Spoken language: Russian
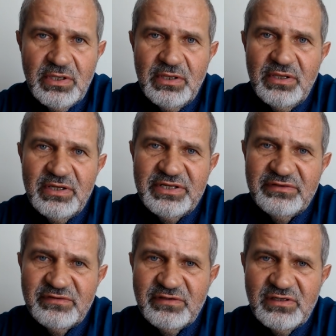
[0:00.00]

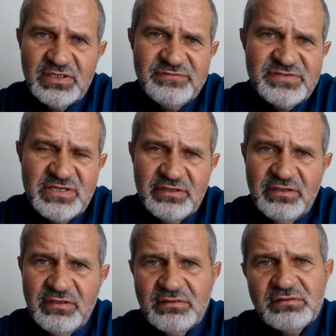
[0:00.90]
Рентекары
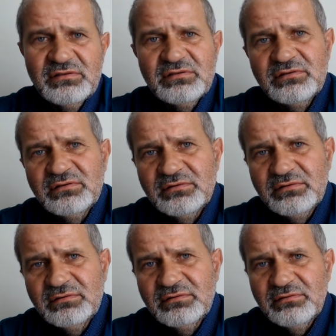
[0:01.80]
всякие,
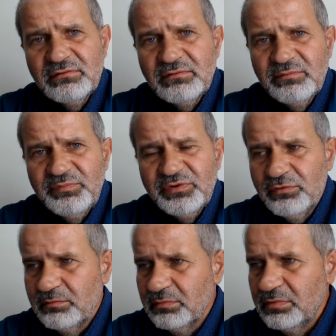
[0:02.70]
э,
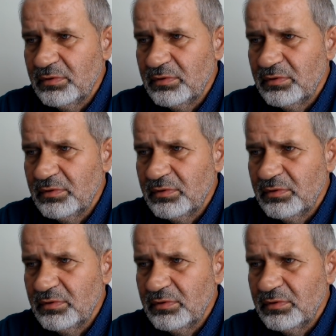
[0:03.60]
потом,